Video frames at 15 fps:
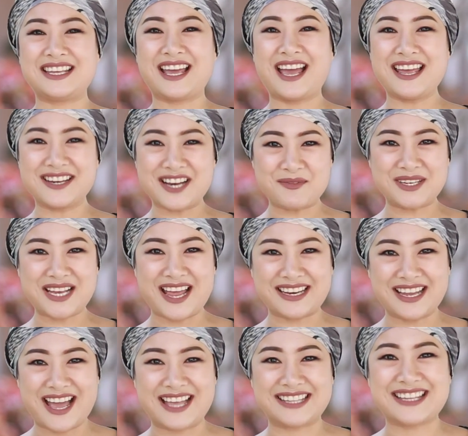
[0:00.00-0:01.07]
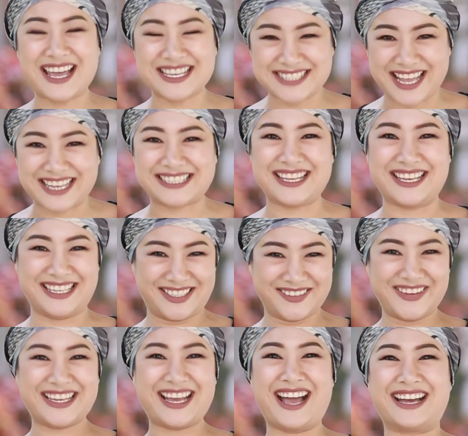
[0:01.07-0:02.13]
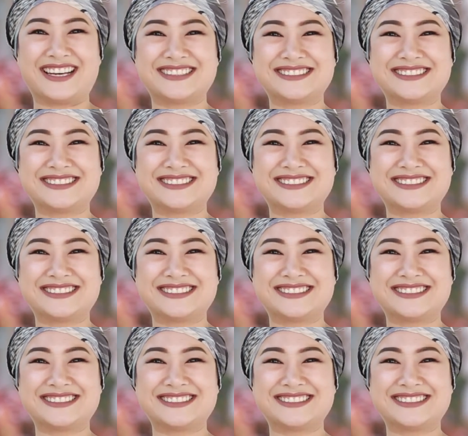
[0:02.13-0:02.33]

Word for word: ให้รับประทานอาหารใต้แสงเทียนอีกด้วยค่ะ